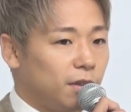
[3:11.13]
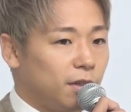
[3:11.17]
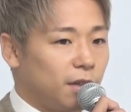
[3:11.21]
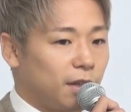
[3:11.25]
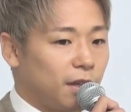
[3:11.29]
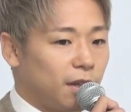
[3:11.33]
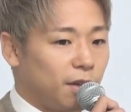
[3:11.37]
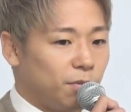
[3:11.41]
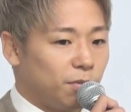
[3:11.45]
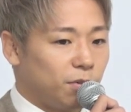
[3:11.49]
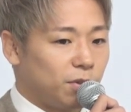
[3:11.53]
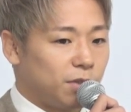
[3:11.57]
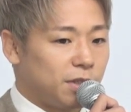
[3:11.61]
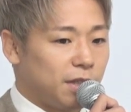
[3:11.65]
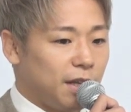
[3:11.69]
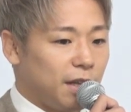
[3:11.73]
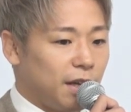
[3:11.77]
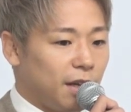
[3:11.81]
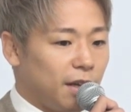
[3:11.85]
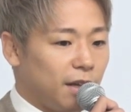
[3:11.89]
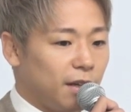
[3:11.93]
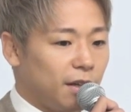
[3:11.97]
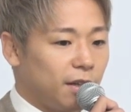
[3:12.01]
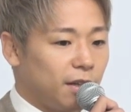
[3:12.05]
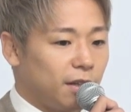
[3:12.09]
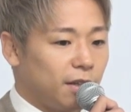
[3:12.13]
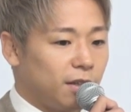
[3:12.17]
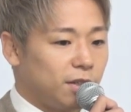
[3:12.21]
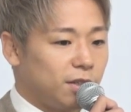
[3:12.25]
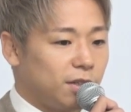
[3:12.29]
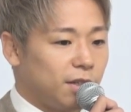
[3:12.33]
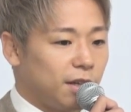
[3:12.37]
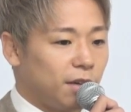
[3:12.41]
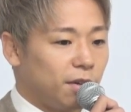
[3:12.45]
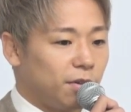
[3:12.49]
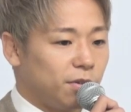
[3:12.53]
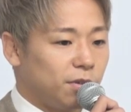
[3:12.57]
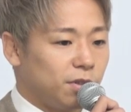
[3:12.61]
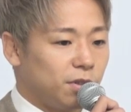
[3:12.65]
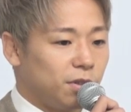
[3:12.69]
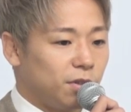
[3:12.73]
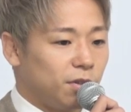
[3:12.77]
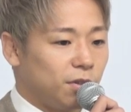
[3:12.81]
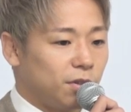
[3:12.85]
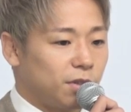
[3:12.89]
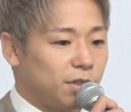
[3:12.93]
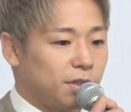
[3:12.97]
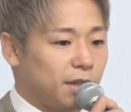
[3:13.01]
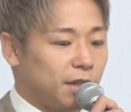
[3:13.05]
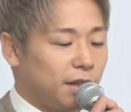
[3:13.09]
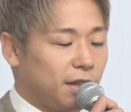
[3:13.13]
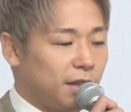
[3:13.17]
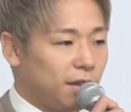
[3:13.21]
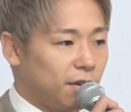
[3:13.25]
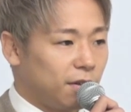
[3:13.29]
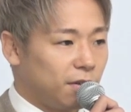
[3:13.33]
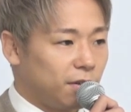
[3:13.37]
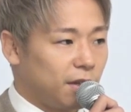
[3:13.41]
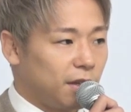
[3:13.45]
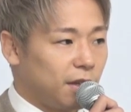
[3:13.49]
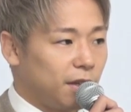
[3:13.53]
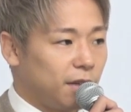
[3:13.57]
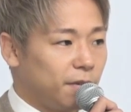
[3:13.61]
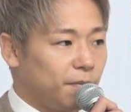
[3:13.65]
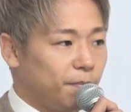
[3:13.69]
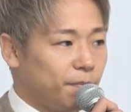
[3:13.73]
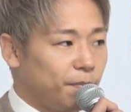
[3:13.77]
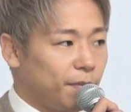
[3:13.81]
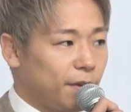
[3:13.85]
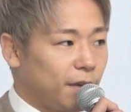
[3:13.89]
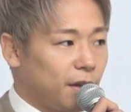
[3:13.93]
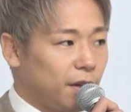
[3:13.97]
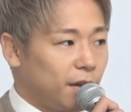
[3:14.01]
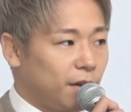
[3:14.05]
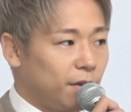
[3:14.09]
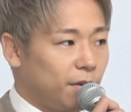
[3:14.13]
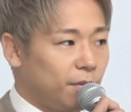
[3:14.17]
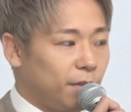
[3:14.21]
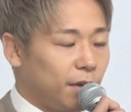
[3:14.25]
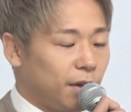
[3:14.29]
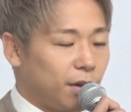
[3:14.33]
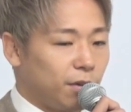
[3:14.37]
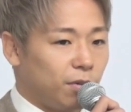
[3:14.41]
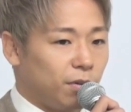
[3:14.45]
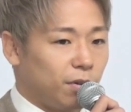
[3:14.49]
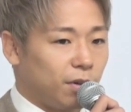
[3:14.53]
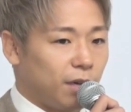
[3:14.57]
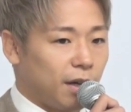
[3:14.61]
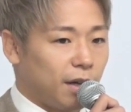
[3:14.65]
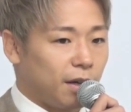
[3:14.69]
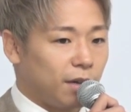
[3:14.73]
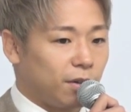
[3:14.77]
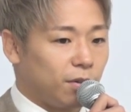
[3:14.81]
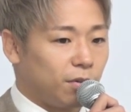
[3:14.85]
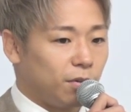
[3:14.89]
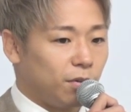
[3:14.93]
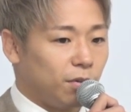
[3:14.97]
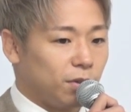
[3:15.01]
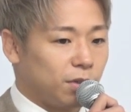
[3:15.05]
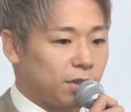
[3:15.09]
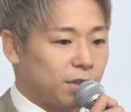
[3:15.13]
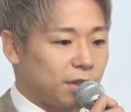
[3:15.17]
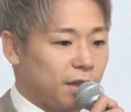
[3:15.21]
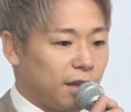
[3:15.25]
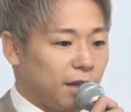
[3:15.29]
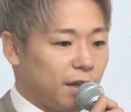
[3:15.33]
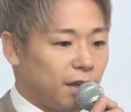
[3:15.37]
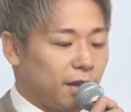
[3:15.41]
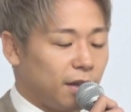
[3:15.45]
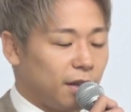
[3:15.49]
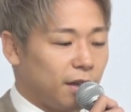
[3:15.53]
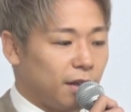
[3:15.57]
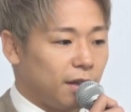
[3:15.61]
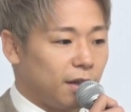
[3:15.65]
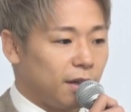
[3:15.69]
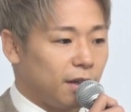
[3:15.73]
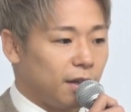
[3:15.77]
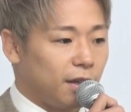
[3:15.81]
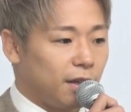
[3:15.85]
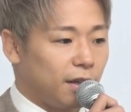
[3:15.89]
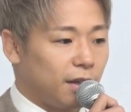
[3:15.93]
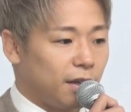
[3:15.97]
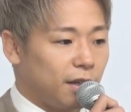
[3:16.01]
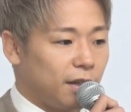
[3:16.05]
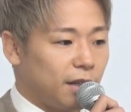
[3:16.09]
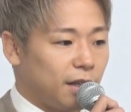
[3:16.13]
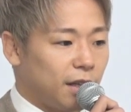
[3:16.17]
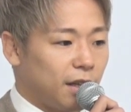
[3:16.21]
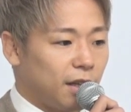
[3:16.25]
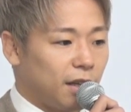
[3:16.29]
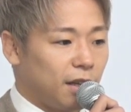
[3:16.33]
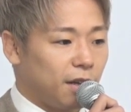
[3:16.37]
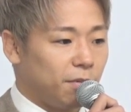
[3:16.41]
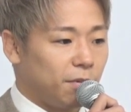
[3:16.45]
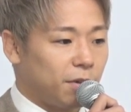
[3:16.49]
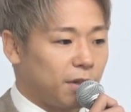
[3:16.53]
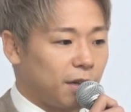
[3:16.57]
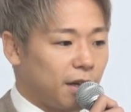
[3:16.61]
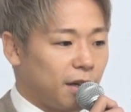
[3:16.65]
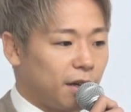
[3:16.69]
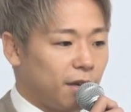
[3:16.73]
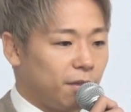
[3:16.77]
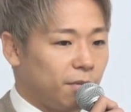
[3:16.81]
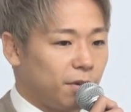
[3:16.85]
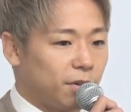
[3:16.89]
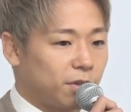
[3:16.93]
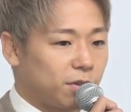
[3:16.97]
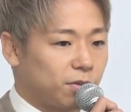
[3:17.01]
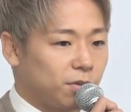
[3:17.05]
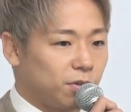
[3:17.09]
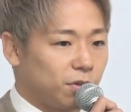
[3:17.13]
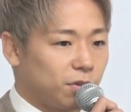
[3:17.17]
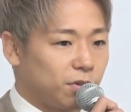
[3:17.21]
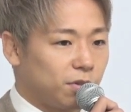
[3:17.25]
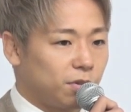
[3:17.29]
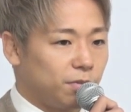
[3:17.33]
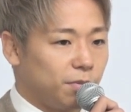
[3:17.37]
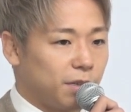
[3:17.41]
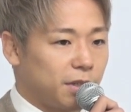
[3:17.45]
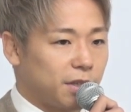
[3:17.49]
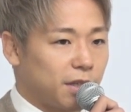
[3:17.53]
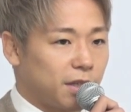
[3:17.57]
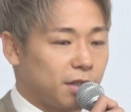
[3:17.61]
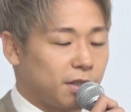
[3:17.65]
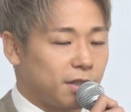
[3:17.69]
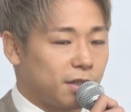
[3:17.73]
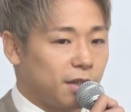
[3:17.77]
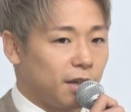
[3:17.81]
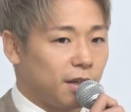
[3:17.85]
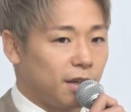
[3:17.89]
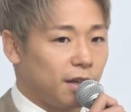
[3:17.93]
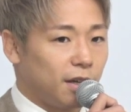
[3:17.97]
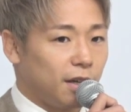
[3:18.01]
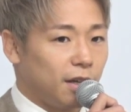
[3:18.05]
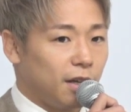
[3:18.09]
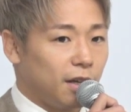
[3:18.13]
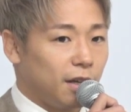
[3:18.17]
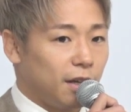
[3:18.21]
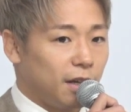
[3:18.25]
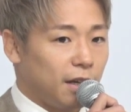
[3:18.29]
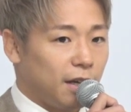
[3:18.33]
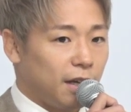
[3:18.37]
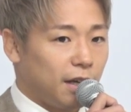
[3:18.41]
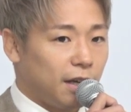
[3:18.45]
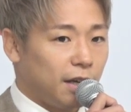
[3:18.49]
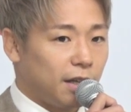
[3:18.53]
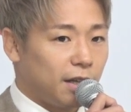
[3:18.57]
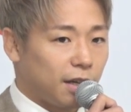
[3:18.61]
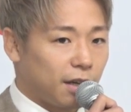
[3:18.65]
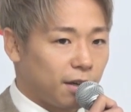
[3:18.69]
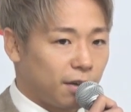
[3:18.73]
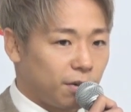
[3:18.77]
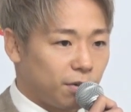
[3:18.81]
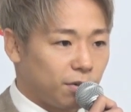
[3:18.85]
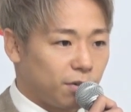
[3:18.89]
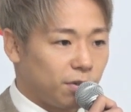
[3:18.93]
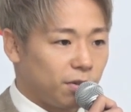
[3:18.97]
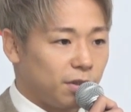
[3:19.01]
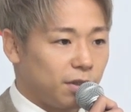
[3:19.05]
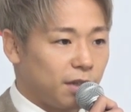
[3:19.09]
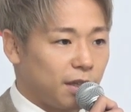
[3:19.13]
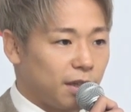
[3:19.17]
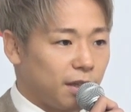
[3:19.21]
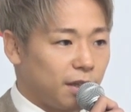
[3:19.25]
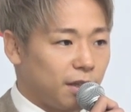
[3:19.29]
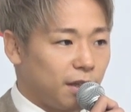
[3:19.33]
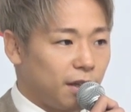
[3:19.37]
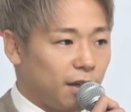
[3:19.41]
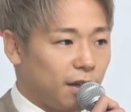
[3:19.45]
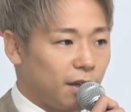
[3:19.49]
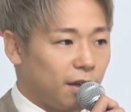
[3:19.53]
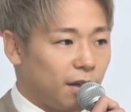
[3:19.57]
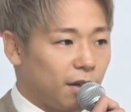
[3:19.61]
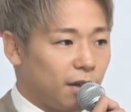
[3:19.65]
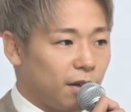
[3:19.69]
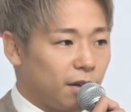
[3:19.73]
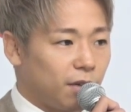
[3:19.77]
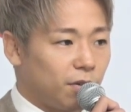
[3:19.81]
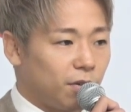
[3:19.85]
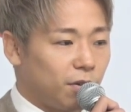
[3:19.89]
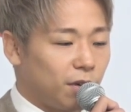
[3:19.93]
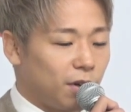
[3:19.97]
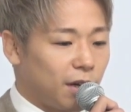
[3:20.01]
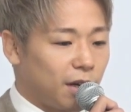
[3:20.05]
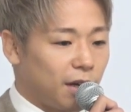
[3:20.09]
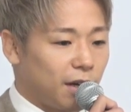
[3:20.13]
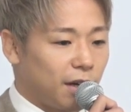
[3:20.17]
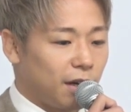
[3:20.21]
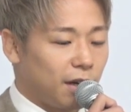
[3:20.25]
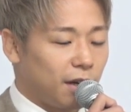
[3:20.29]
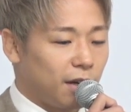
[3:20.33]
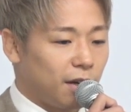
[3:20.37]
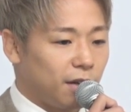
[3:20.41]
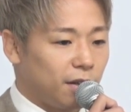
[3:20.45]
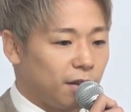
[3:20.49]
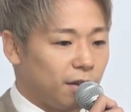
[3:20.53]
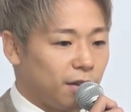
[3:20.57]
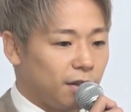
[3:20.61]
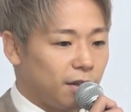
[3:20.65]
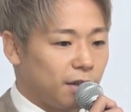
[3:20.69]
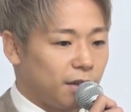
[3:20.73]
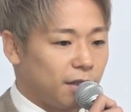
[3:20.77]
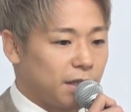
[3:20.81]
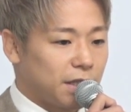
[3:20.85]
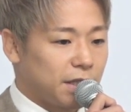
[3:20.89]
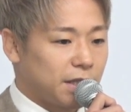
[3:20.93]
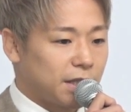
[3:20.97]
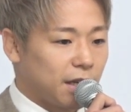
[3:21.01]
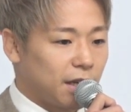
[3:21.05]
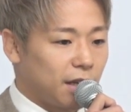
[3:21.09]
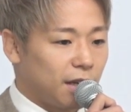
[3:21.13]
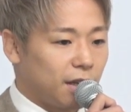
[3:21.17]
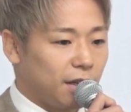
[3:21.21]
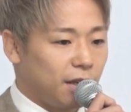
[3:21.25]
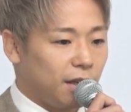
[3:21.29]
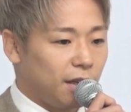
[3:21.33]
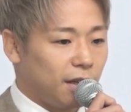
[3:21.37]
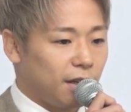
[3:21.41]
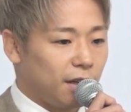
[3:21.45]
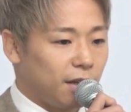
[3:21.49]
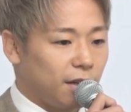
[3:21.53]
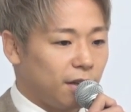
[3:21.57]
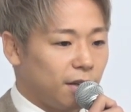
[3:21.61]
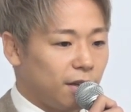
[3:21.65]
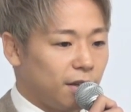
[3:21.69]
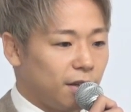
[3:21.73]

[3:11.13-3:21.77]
気持ちで試合をずっとしていたので、まあ、今回こうして、えー、7代目タイガーマスクを襲名させていただくことになってこれからさらに